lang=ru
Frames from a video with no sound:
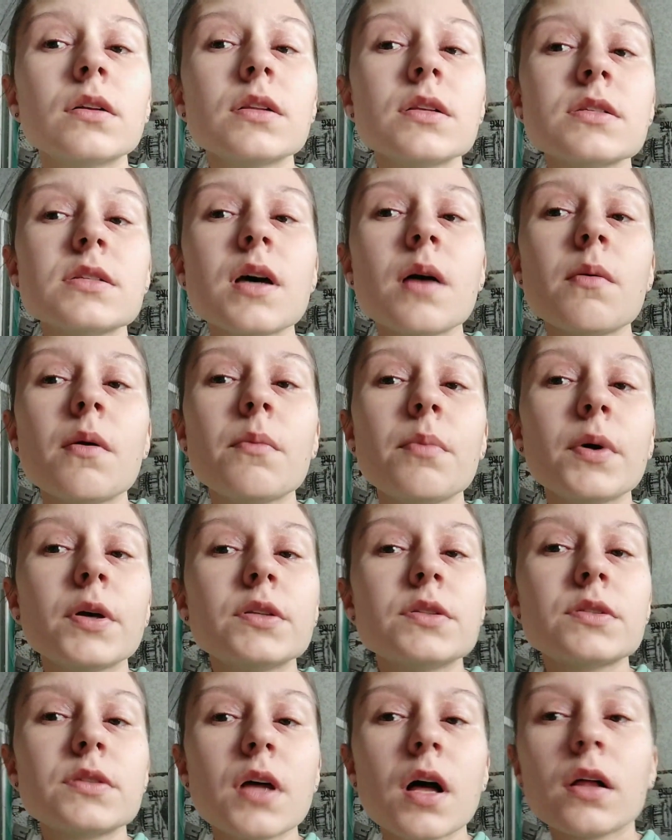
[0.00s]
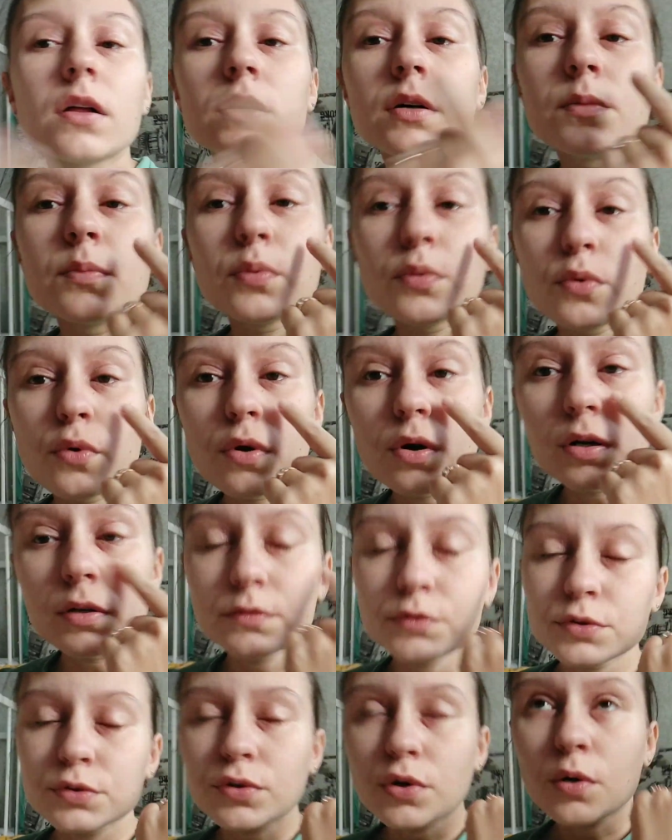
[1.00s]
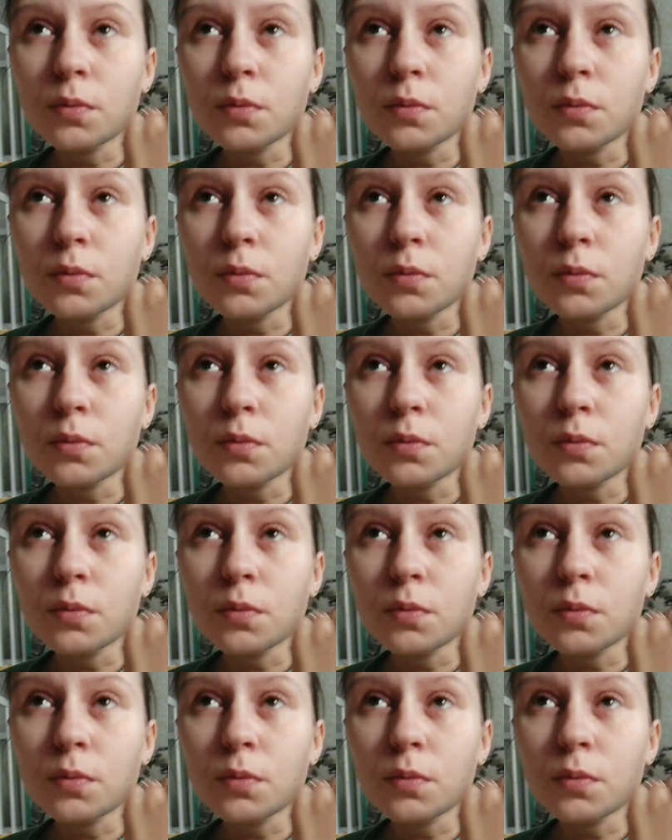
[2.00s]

глазам опять стало плохо, все